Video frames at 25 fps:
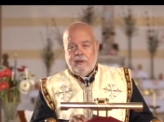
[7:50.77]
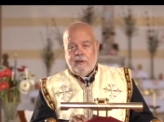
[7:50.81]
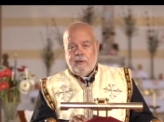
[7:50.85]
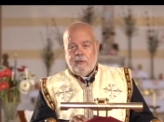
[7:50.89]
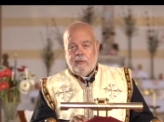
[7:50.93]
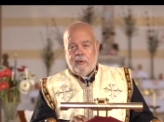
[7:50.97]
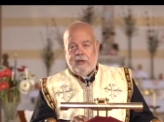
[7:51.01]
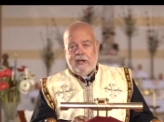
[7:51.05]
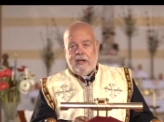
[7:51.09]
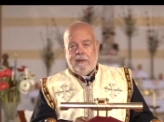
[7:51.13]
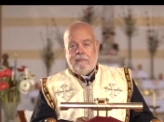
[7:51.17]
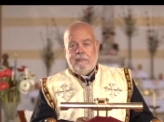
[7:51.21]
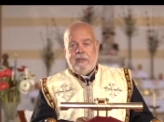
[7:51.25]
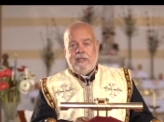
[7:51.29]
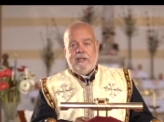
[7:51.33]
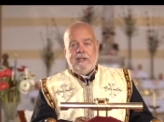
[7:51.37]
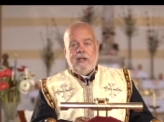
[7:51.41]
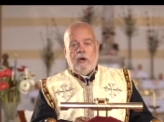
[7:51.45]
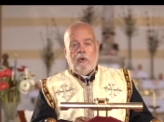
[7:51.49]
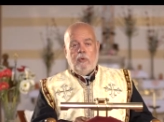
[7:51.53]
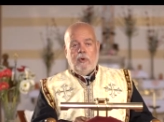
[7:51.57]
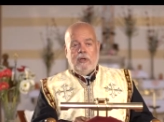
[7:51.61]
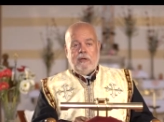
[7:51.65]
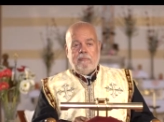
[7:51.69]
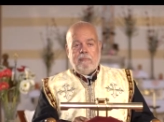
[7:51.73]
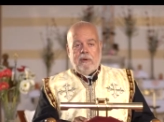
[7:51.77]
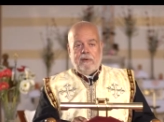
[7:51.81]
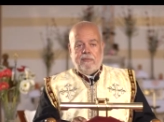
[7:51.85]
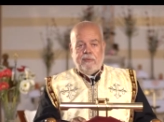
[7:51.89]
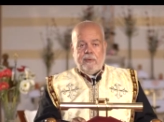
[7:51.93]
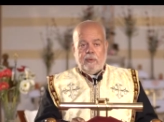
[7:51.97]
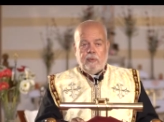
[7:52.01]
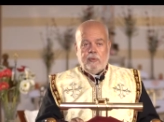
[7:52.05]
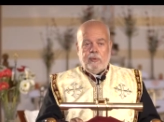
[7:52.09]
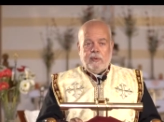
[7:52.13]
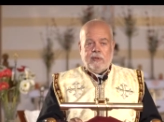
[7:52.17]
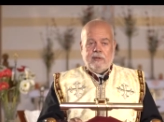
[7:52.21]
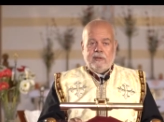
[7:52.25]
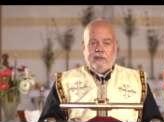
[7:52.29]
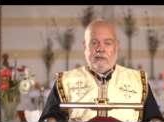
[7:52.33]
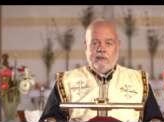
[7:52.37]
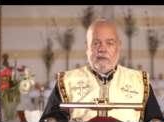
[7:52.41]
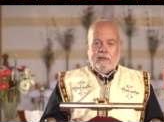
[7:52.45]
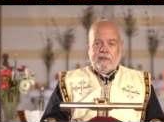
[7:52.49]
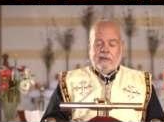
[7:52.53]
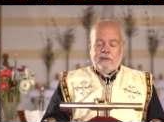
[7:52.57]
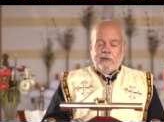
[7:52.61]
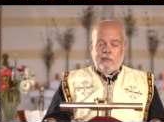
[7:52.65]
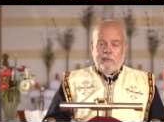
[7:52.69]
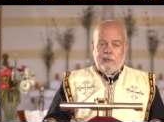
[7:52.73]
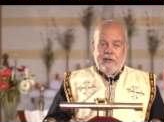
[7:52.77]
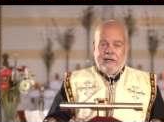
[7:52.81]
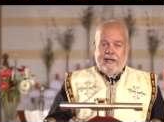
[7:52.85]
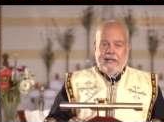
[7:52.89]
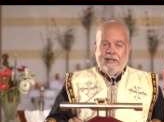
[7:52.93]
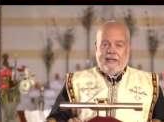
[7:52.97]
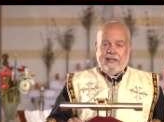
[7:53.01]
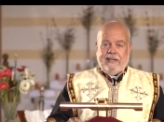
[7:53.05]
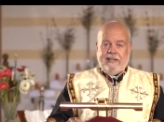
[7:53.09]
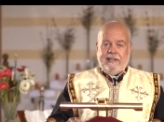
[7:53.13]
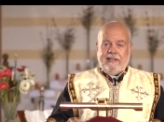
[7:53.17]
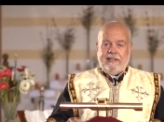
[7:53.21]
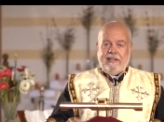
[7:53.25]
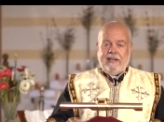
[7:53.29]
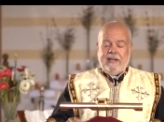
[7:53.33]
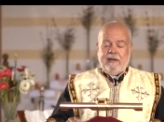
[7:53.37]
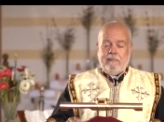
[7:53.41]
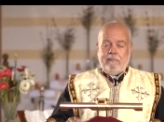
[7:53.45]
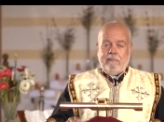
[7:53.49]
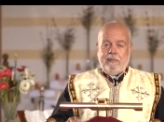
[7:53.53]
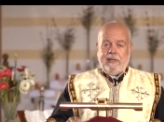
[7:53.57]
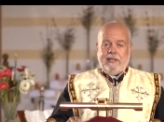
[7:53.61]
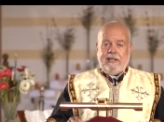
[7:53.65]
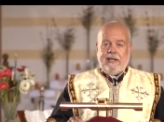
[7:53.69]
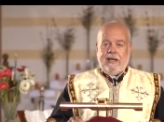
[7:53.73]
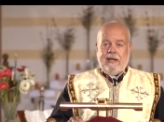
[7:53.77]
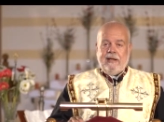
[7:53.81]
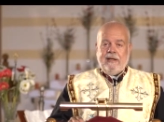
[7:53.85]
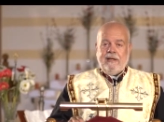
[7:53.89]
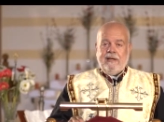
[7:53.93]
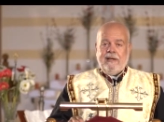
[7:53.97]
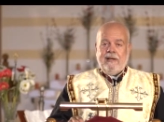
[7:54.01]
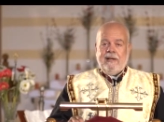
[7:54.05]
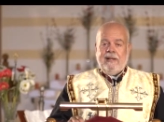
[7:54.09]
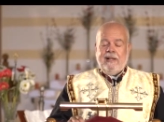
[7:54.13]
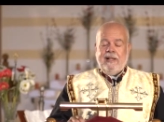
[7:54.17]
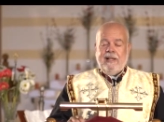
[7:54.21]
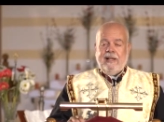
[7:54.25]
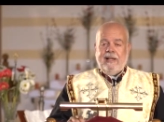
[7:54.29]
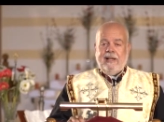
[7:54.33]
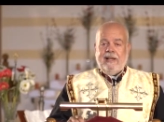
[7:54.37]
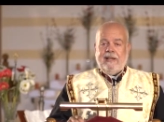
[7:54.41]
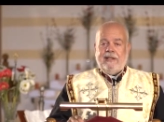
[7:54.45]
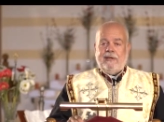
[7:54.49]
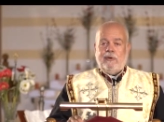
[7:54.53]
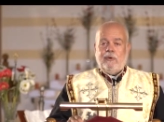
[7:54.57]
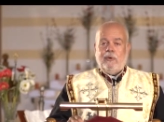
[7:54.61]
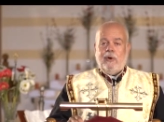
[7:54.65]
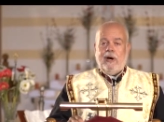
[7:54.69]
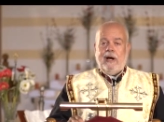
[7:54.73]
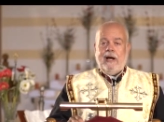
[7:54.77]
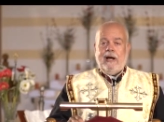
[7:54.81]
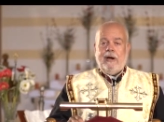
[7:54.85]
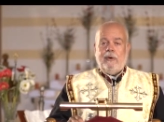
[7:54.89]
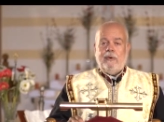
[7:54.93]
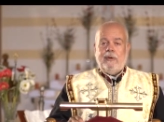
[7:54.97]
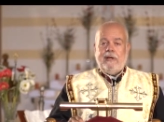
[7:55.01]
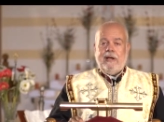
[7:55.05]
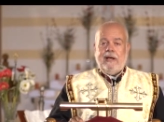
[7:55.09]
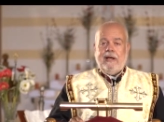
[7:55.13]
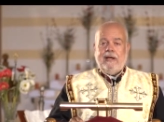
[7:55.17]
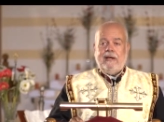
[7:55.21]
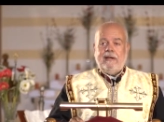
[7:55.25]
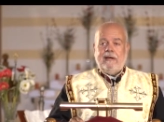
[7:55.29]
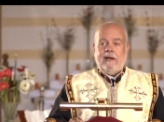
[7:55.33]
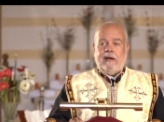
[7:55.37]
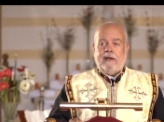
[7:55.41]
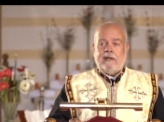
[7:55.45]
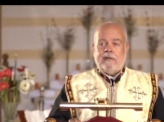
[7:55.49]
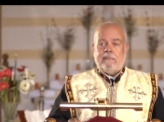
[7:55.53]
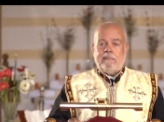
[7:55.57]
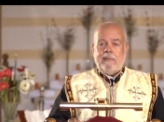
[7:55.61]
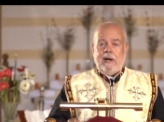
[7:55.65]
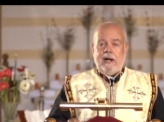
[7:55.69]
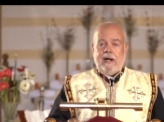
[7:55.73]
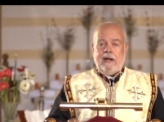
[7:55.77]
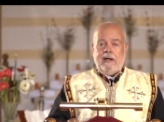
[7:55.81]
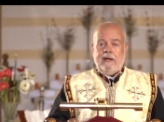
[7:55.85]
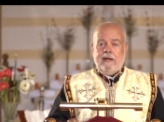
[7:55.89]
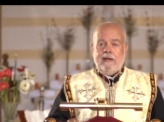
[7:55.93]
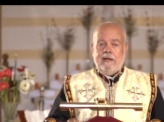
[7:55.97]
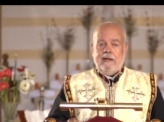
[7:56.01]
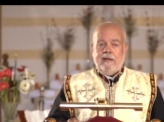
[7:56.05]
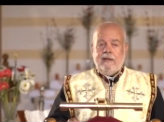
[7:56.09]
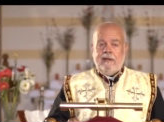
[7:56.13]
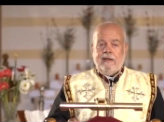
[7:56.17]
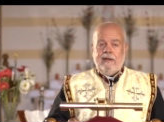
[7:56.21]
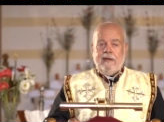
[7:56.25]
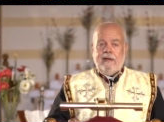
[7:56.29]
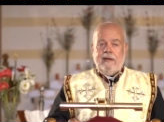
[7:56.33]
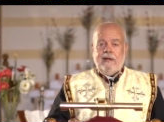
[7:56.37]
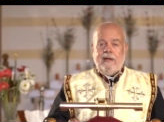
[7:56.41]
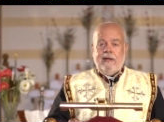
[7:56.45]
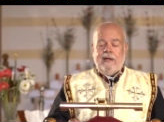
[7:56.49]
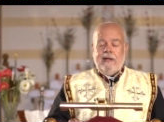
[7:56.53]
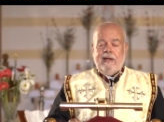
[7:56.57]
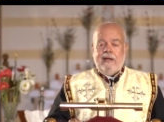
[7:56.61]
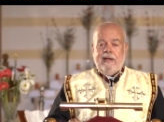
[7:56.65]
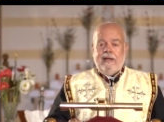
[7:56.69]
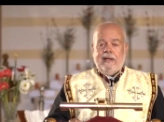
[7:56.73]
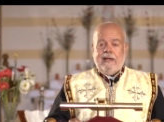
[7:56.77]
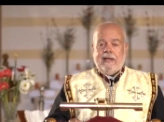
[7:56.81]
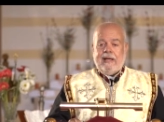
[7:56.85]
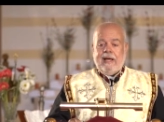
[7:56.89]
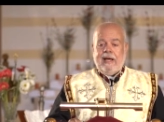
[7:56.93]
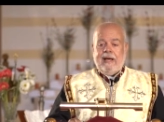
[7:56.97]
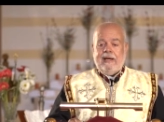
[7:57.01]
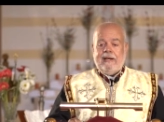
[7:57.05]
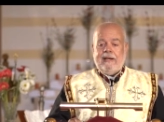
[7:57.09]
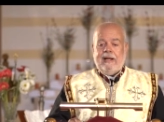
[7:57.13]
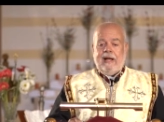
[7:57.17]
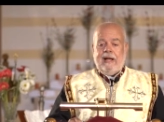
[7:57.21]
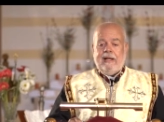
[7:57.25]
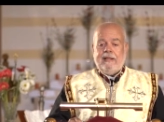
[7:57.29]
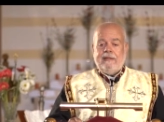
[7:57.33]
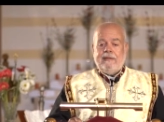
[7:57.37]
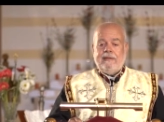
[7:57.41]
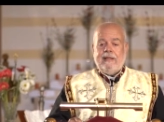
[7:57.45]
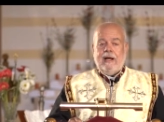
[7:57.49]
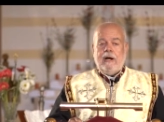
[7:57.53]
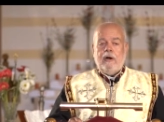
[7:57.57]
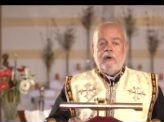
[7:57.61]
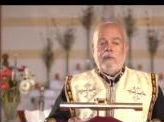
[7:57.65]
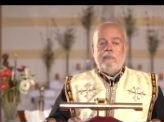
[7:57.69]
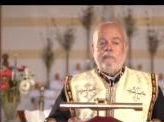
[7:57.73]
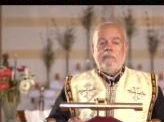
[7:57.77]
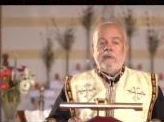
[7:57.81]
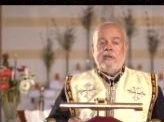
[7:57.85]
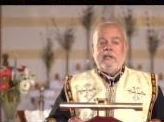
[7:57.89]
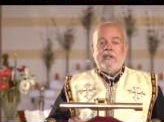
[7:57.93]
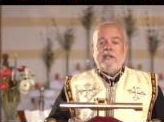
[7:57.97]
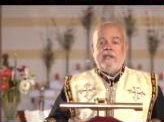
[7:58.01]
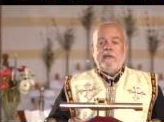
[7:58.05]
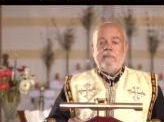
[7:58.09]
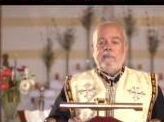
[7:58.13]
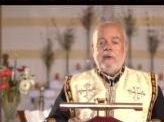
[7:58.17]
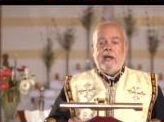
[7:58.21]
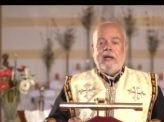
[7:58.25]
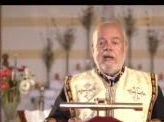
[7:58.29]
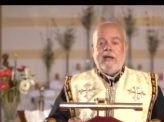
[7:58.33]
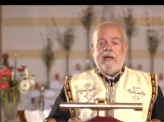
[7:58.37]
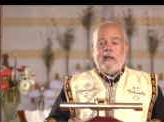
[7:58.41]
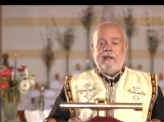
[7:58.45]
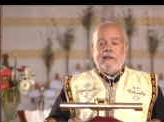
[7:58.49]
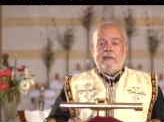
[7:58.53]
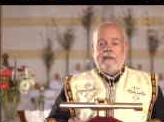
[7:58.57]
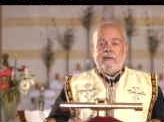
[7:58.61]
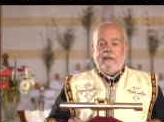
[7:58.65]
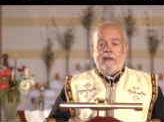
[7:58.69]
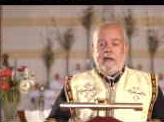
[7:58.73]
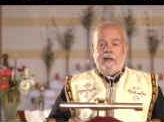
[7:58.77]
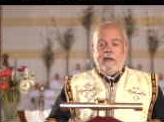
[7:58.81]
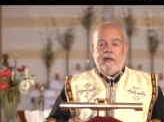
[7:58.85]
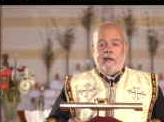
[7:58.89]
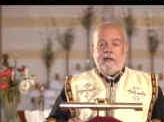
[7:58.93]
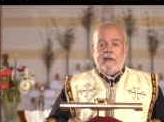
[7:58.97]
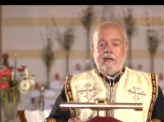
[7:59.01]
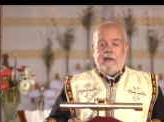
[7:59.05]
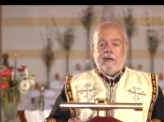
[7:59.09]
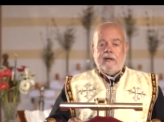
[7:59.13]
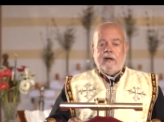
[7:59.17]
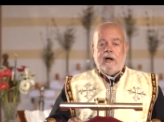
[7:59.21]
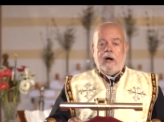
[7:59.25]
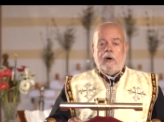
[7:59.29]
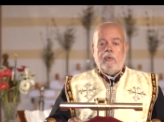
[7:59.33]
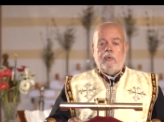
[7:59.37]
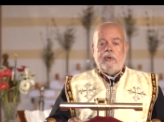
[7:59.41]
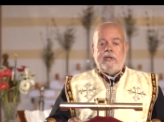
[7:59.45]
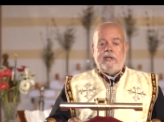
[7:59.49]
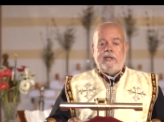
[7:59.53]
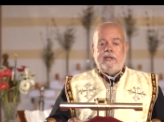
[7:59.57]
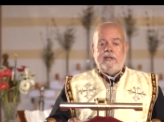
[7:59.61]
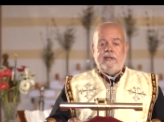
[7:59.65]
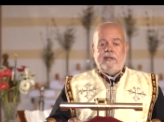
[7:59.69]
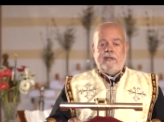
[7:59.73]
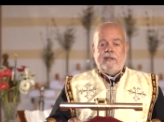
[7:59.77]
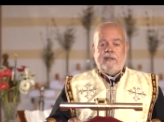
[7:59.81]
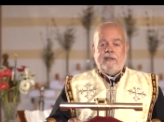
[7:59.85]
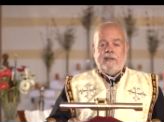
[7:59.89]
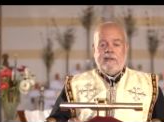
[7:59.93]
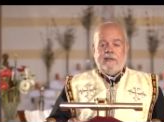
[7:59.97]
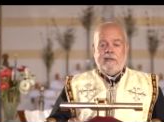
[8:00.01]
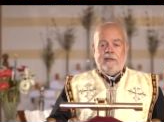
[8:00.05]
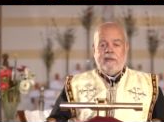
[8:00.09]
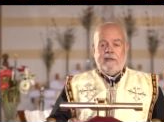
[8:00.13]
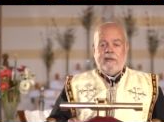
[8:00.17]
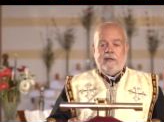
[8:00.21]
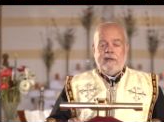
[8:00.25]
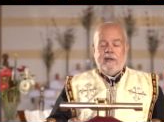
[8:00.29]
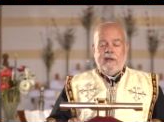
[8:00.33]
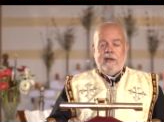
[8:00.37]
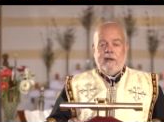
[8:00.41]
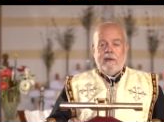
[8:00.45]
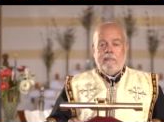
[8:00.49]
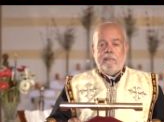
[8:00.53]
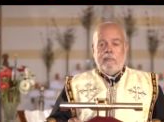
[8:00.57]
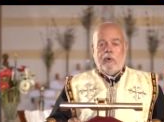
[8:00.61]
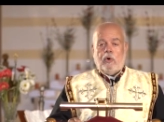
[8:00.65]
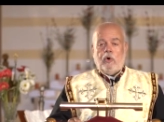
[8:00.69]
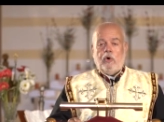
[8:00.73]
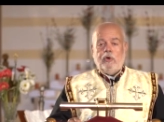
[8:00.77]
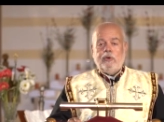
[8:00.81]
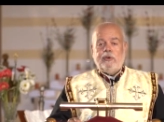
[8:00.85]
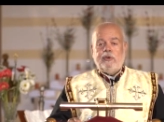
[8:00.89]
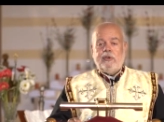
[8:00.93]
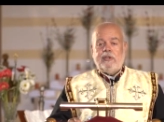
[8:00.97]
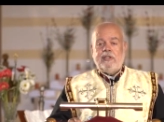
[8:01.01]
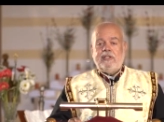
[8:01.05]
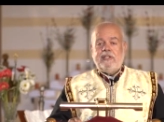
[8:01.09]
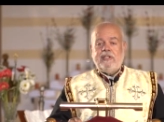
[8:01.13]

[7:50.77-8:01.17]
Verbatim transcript: ولا مين هو المفلوج ولكن يهمنا أن هؤلاء الأربعة كان عندهم إيمان قوي بقدرة